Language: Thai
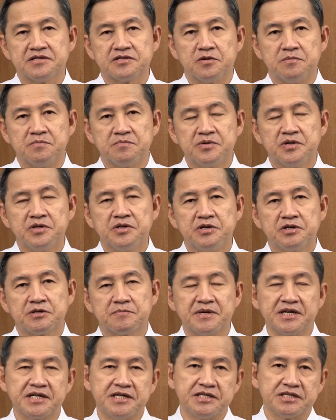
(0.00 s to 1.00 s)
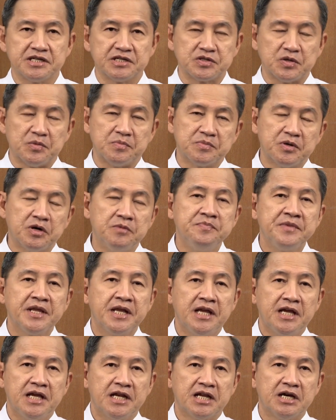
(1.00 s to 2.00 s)
สมโพธิพระคิดสมภพ
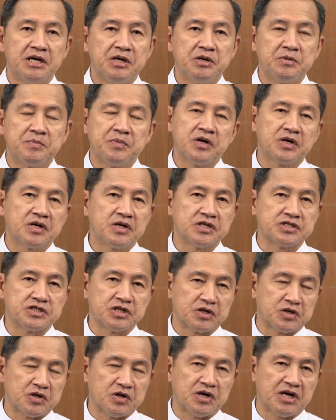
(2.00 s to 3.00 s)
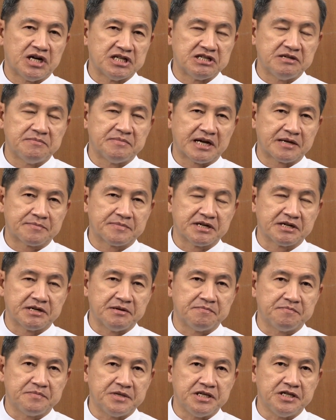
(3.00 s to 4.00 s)
แล้วพ่อก็จะขออธิบายพระคั
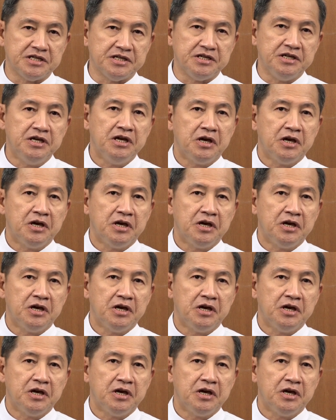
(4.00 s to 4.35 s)
มภีร์